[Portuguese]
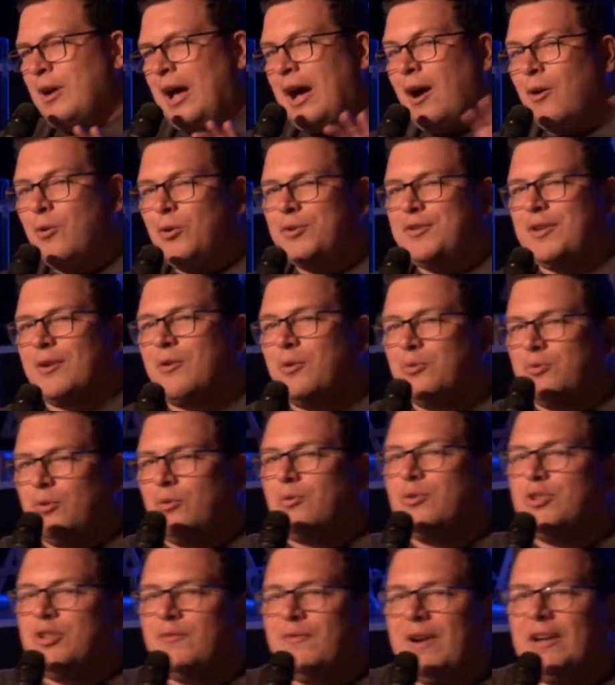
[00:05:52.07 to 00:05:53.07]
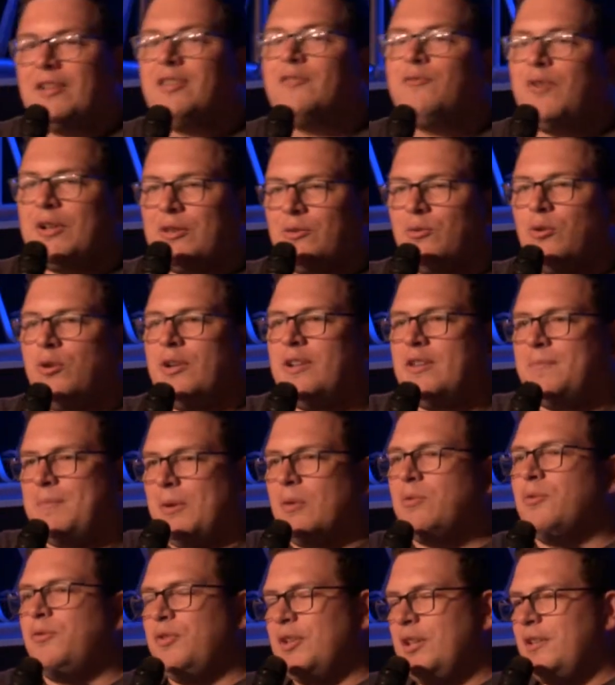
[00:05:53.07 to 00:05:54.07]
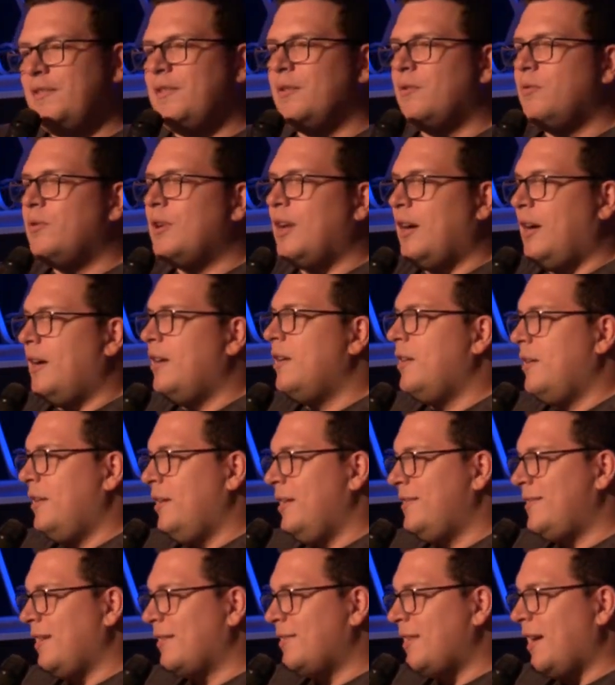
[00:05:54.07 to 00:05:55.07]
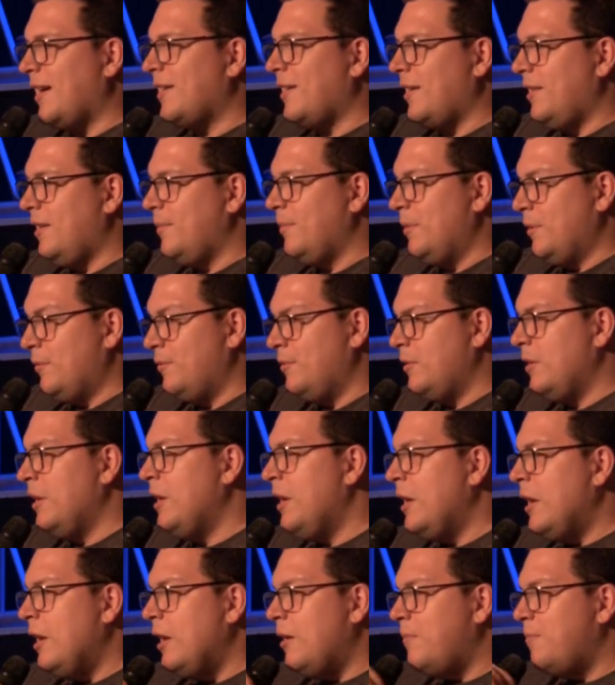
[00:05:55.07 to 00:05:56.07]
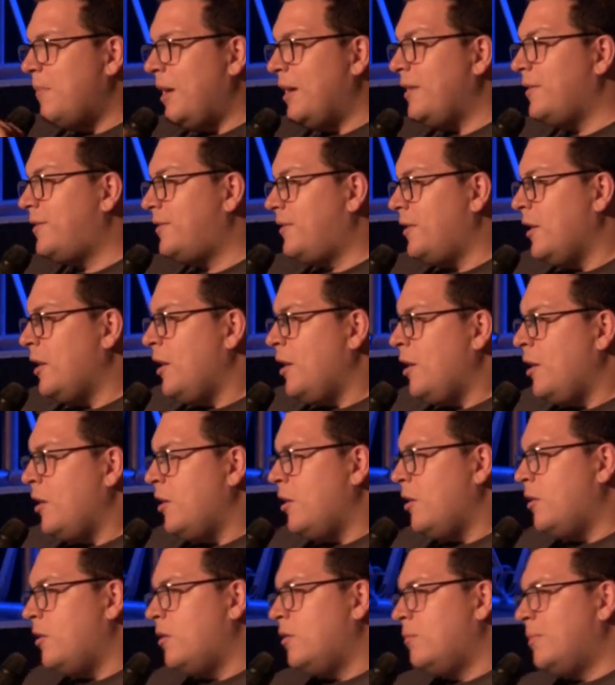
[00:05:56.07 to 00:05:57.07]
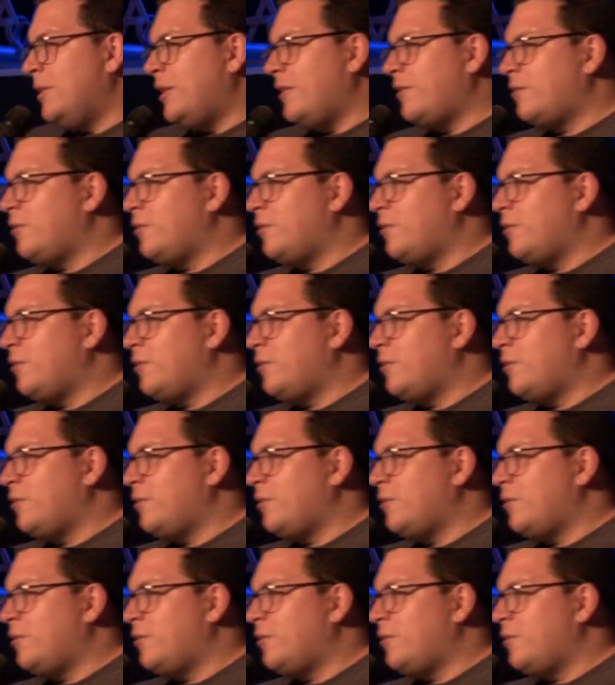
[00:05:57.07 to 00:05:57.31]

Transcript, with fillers: a Rússia contou com diversos fatores para conseguir segurar esse ataque alemão. Mas uma das